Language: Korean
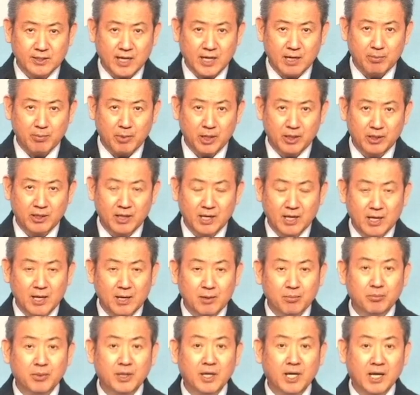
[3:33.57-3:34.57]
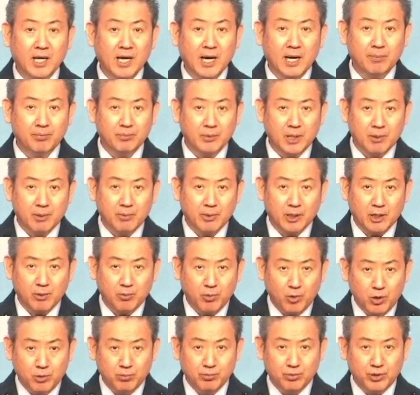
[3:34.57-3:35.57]
삶에는 미래가 암담하게
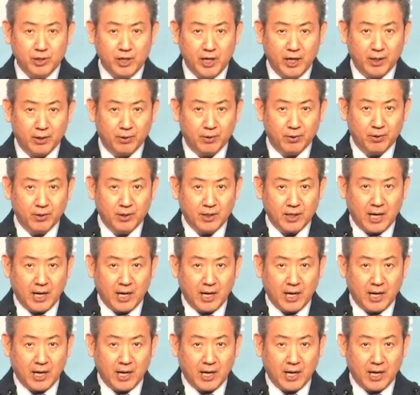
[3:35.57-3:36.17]
보일 뿐이에요.